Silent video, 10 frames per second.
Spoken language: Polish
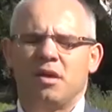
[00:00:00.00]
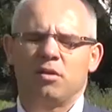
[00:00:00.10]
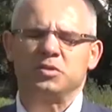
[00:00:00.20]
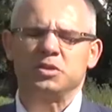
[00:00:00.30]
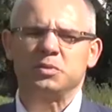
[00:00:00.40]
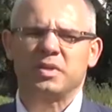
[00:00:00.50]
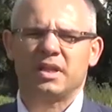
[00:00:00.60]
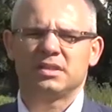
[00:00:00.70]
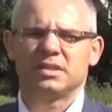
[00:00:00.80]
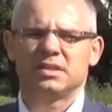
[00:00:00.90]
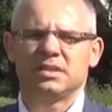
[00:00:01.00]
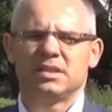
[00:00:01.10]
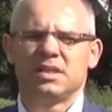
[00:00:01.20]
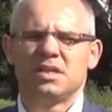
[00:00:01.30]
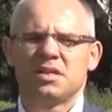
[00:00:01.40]
Jako przyszły radny
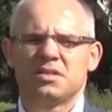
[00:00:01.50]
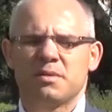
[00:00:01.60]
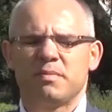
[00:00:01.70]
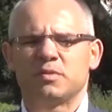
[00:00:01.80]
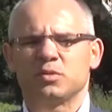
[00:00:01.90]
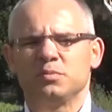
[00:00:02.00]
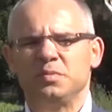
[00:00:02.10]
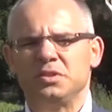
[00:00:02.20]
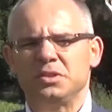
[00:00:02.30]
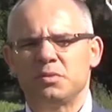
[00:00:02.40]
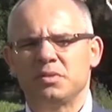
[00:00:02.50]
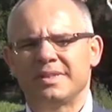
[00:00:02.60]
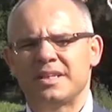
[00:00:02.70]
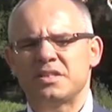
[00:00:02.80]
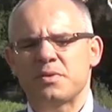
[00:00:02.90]
Chciałbym skupić się
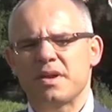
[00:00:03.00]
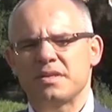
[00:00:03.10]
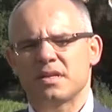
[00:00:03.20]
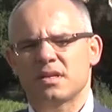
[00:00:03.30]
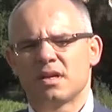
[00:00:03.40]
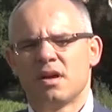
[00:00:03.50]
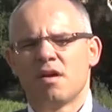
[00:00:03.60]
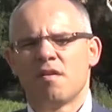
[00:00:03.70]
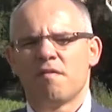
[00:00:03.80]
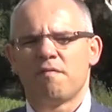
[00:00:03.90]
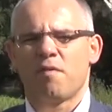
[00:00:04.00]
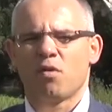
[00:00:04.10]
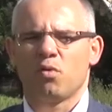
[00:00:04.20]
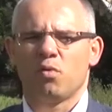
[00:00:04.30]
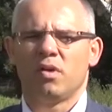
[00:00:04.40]
na działaniach
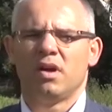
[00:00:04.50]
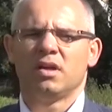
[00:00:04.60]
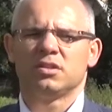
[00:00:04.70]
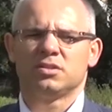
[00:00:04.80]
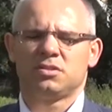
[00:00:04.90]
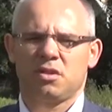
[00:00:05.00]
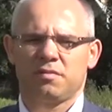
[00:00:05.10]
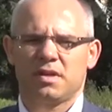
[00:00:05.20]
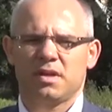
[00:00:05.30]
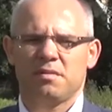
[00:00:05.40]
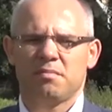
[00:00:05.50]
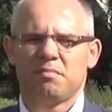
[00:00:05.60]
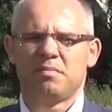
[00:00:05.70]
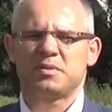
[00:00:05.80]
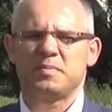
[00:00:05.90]
wokół zdrowia,
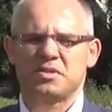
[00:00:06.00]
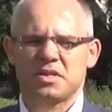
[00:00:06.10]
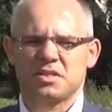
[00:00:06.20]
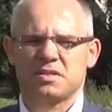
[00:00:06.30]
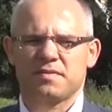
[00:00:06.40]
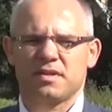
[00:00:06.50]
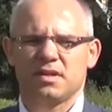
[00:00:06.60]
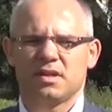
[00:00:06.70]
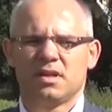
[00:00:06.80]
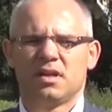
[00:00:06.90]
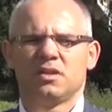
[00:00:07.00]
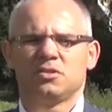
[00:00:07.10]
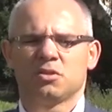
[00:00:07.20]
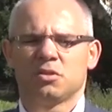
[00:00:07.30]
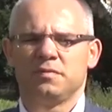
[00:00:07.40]
bezpieczeństwa,
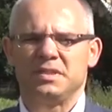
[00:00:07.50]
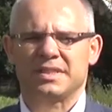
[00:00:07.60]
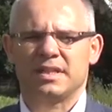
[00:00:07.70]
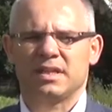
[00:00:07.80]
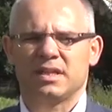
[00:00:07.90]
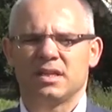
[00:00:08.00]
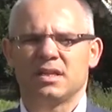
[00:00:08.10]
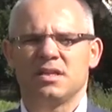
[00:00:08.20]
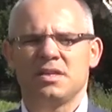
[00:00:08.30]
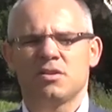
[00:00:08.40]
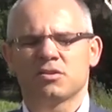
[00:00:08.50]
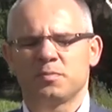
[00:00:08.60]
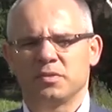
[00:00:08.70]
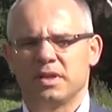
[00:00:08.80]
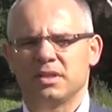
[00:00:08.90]
środowiska i
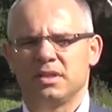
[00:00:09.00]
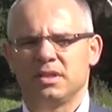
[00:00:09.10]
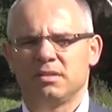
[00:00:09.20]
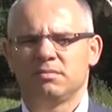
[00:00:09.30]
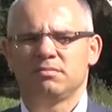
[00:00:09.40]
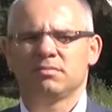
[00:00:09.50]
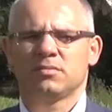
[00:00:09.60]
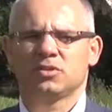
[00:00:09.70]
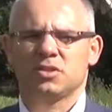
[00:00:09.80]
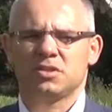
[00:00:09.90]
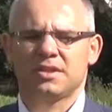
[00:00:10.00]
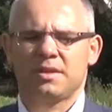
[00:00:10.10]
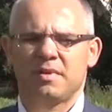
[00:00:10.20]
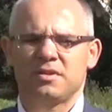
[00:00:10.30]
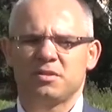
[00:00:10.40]
gospodarki, co jest
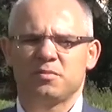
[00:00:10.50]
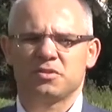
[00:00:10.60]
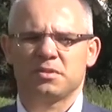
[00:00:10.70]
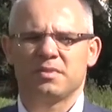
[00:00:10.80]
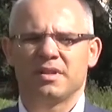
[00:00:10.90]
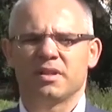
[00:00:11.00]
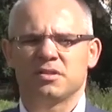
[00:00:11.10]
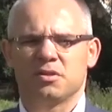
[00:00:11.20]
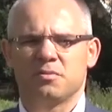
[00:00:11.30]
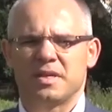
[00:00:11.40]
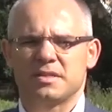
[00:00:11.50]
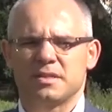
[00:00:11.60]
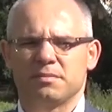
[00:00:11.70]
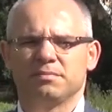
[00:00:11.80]
najbardziej potrzebne dla naszego miasta.